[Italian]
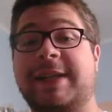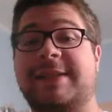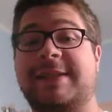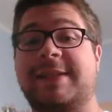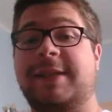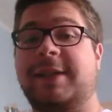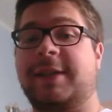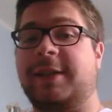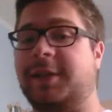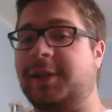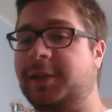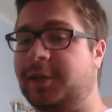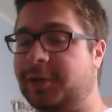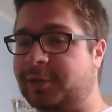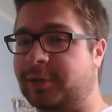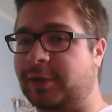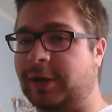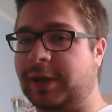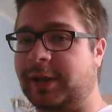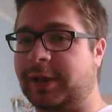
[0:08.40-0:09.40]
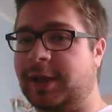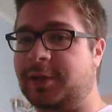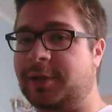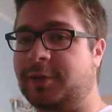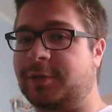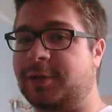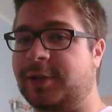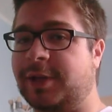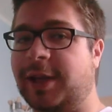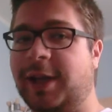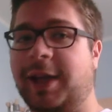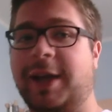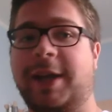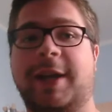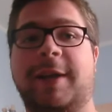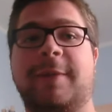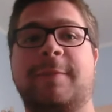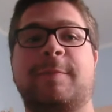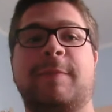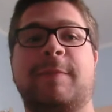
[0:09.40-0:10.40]
ragazzi, io sono Alghisius
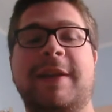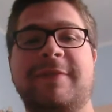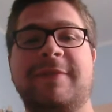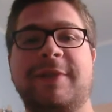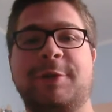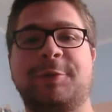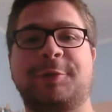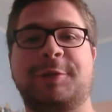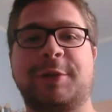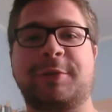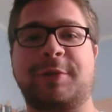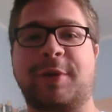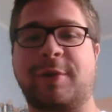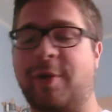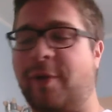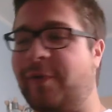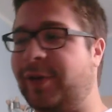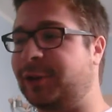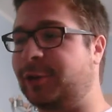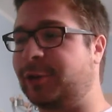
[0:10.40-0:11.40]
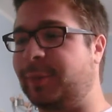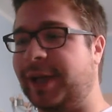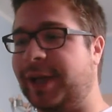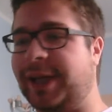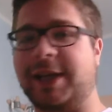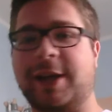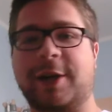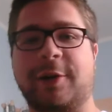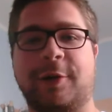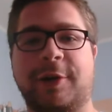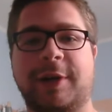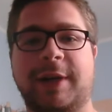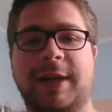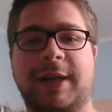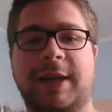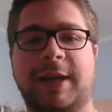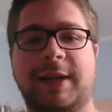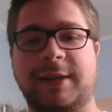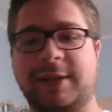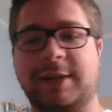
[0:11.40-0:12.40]
e benvenuti in una nuova domenica con
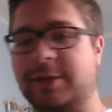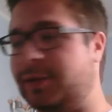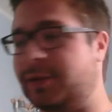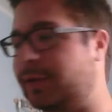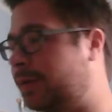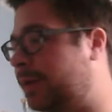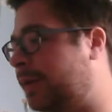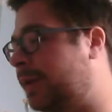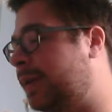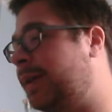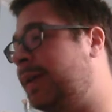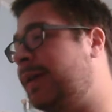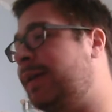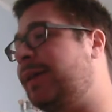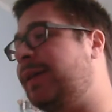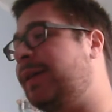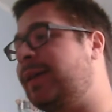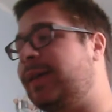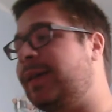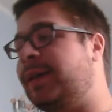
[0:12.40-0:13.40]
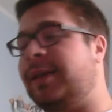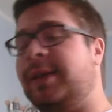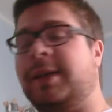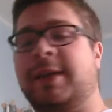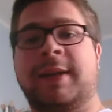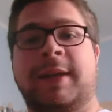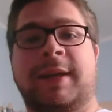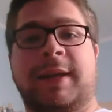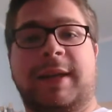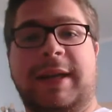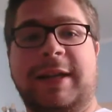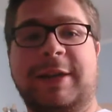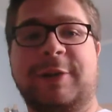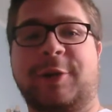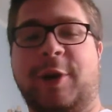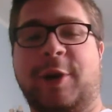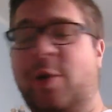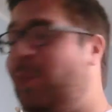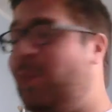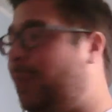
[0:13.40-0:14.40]
Alghisius.
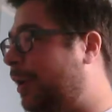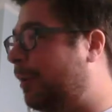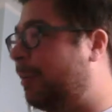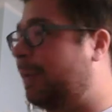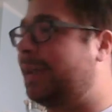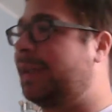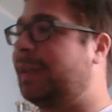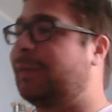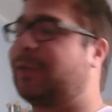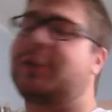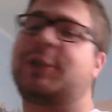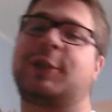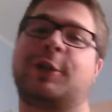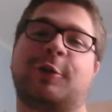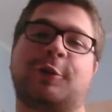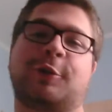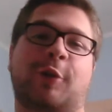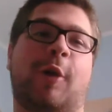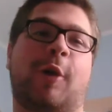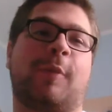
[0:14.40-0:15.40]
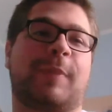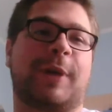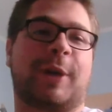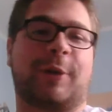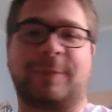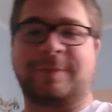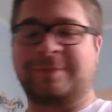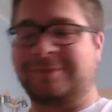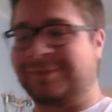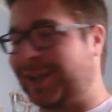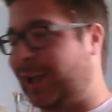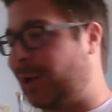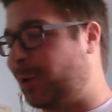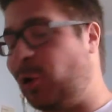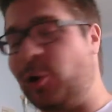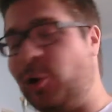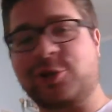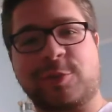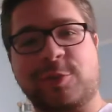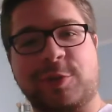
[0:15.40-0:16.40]
Allora, un po' ripetitivo, sì lo so, però
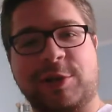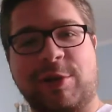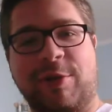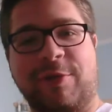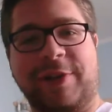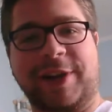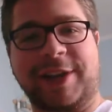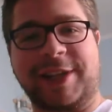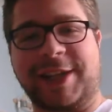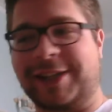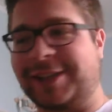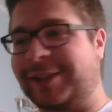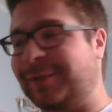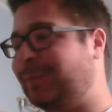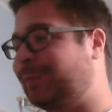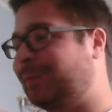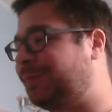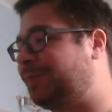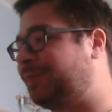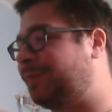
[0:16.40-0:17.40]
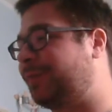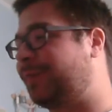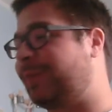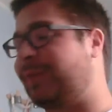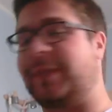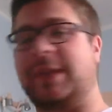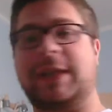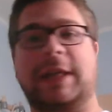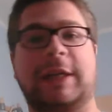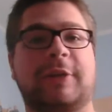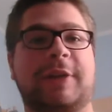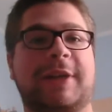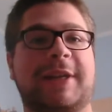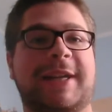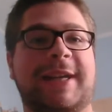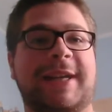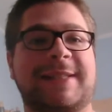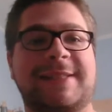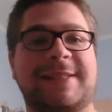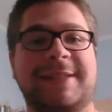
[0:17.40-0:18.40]
non ci possiamo fare niente. Allora
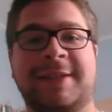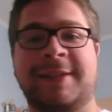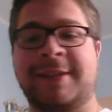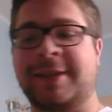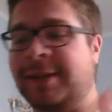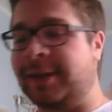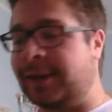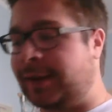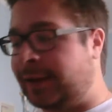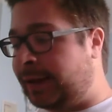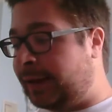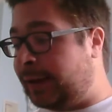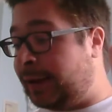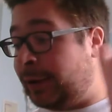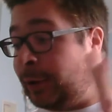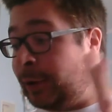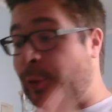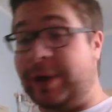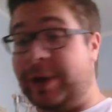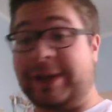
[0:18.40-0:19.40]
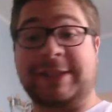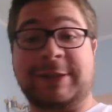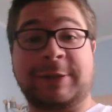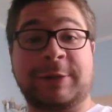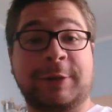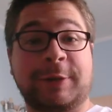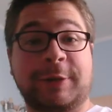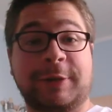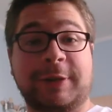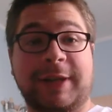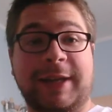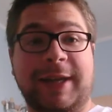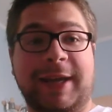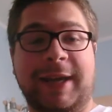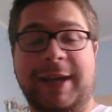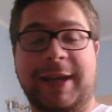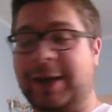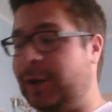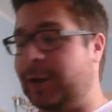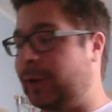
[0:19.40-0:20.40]
ragazzi, questo
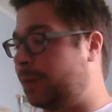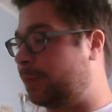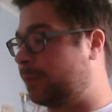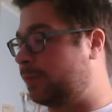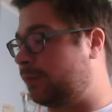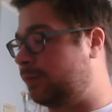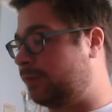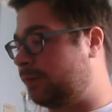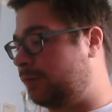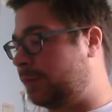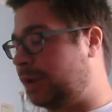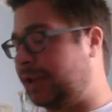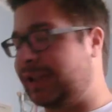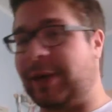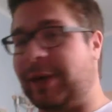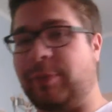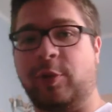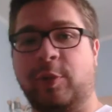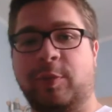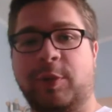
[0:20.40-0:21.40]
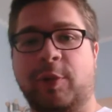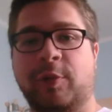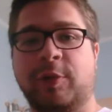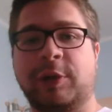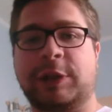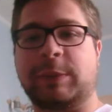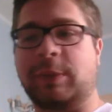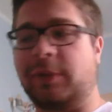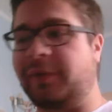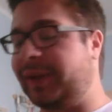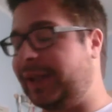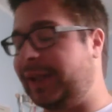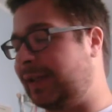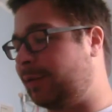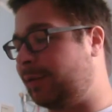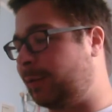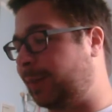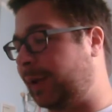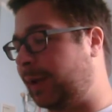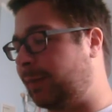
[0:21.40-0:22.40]
è diciamo il mio ultimo
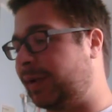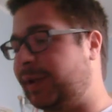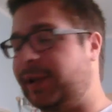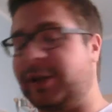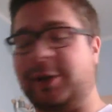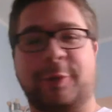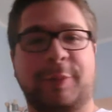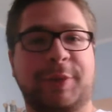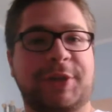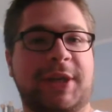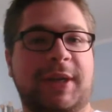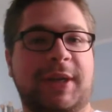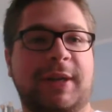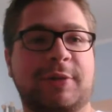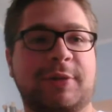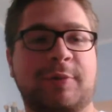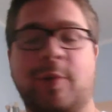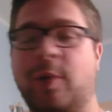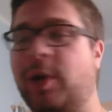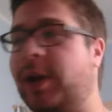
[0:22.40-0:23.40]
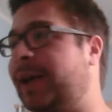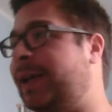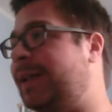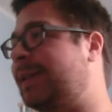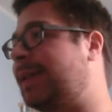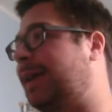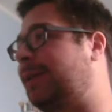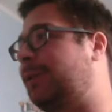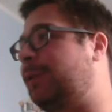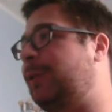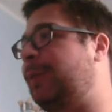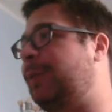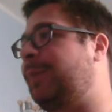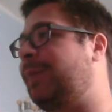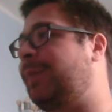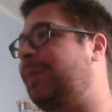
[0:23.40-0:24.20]
video prima di ricominciare la scuola, esatto.